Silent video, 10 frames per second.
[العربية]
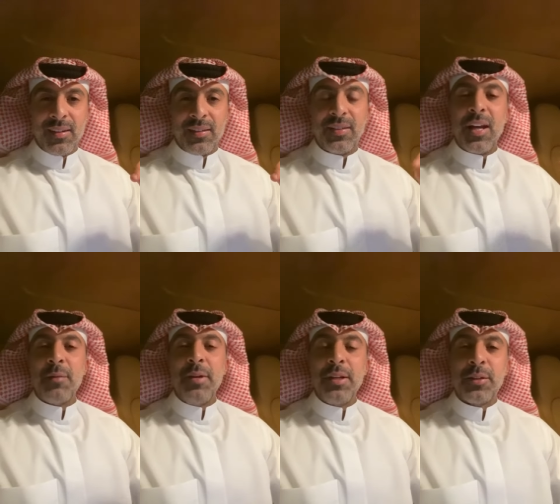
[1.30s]

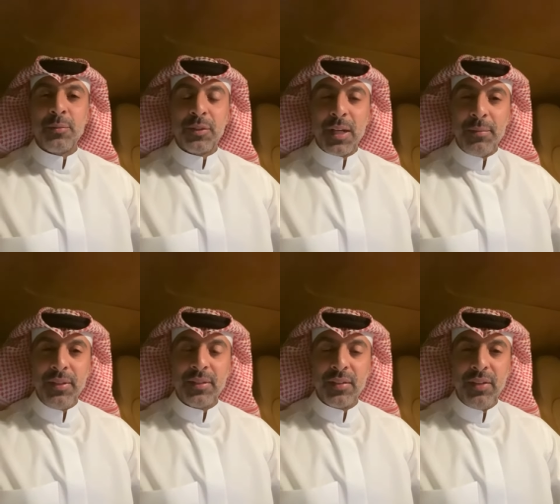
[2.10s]
السلام عليكم
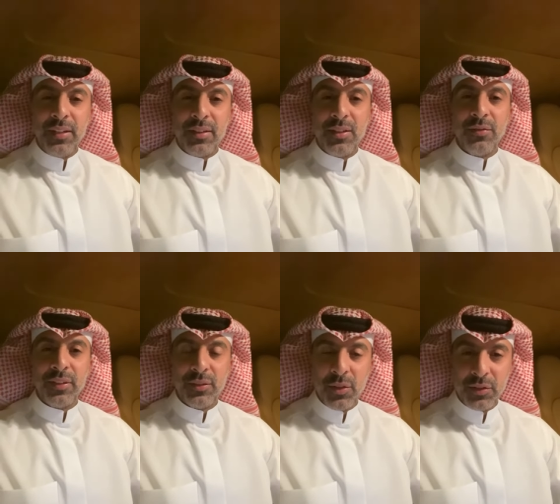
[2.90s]
متابعين صفحة
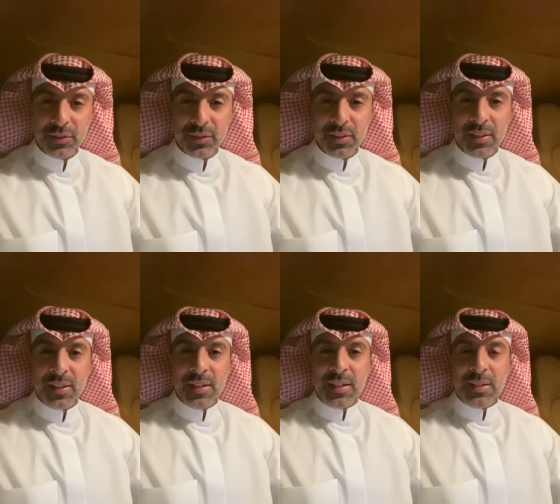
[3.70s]
اليوفنتوس
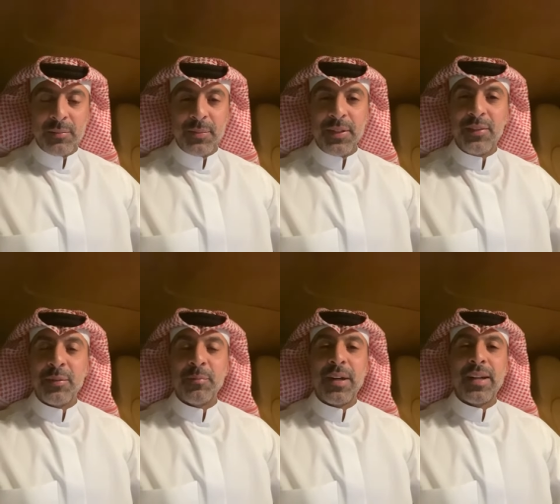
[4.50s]

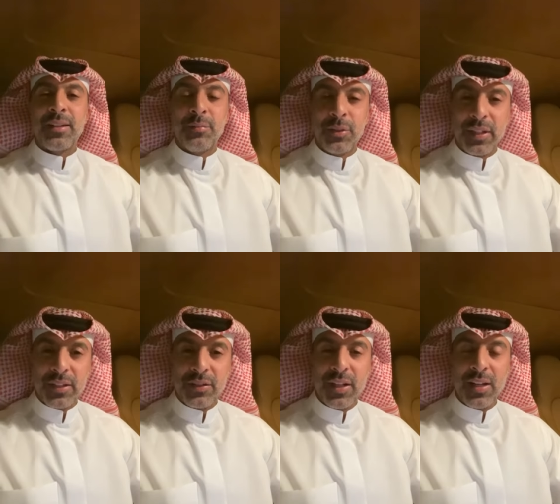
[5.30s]
بالنسبة لمباراة بكرة
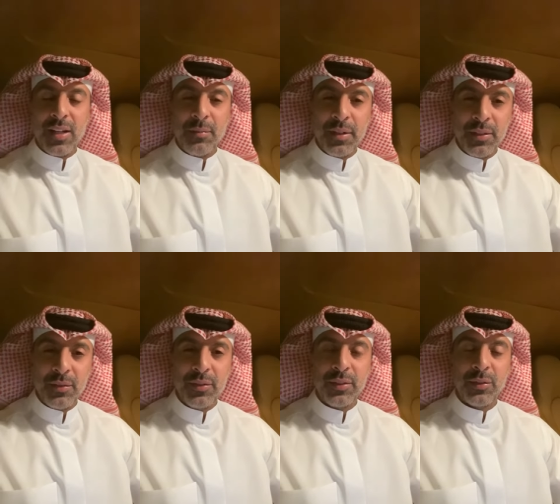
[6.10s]
إن شاء الله بين
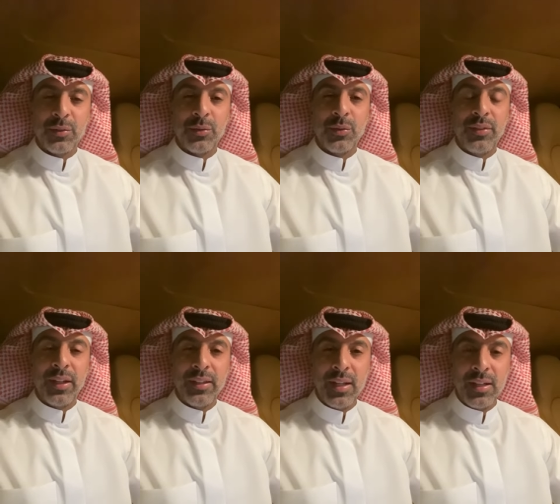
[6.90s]
يوفنتوس
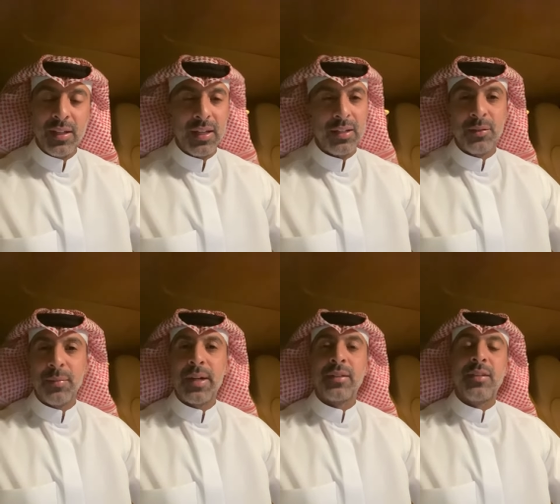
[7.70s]
وفيريال أكيد
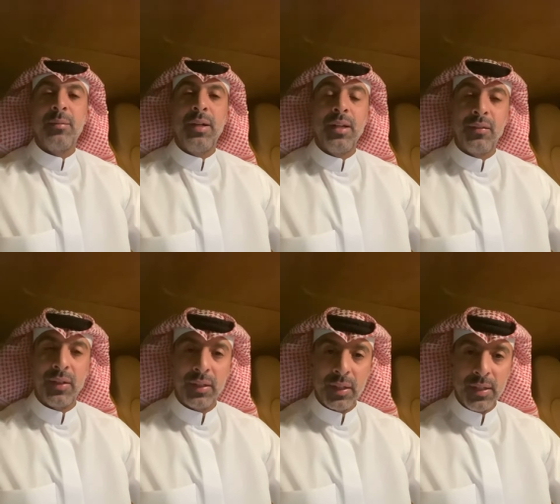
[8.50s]
مباراة صعبة على
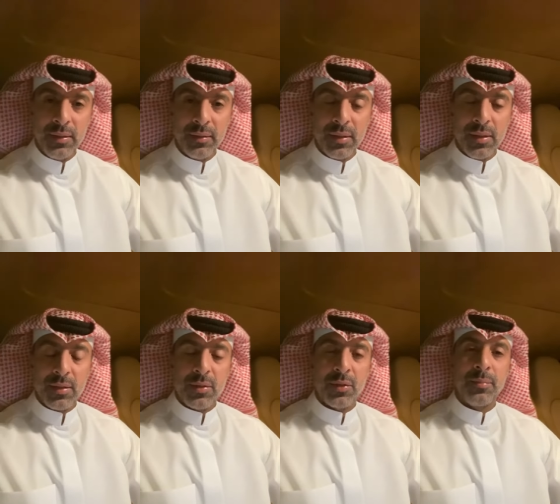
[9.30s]
الفريقين
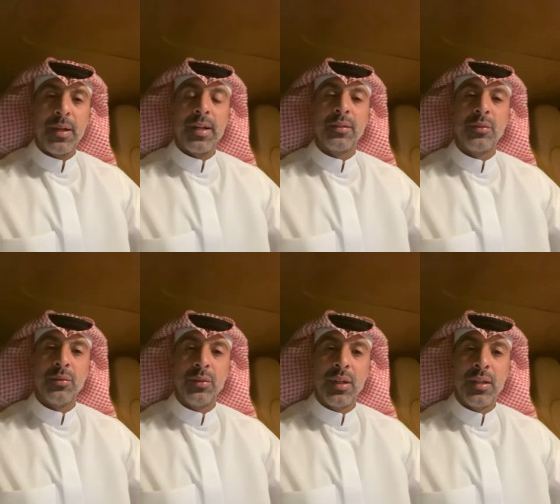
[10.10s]
كون المباراة
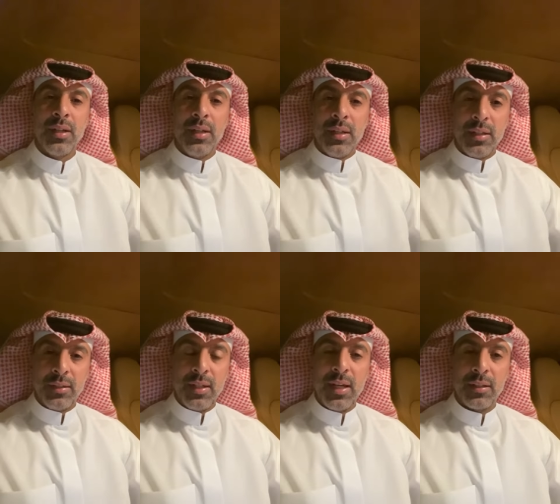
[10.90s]
الأولى
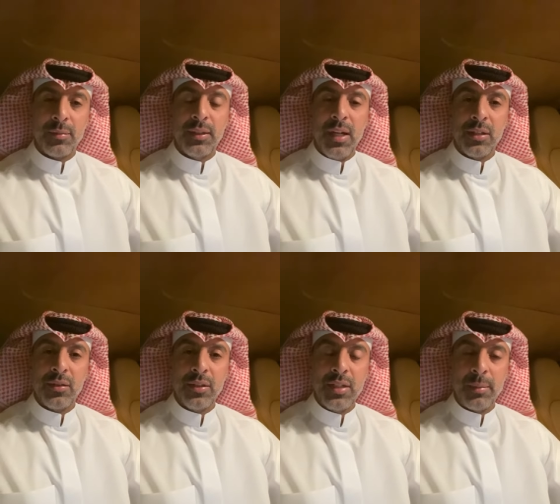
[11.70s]
انتهت
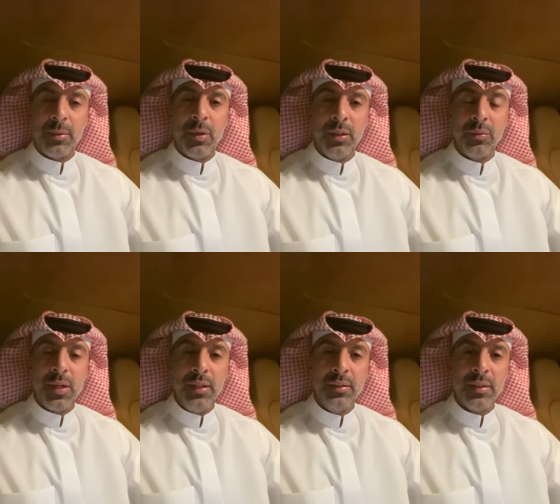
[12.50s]
بالتعادل الإيجابي واحد
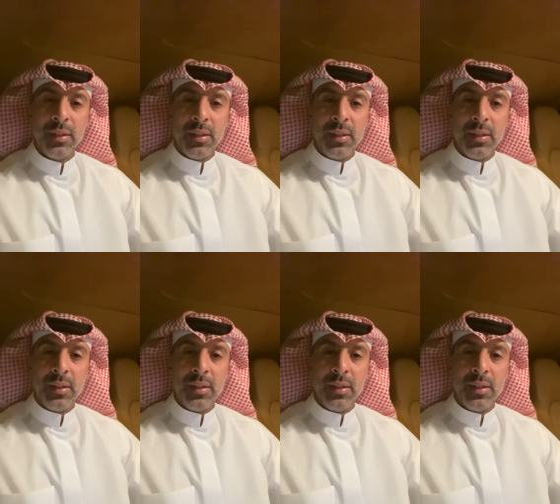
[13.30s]
واحد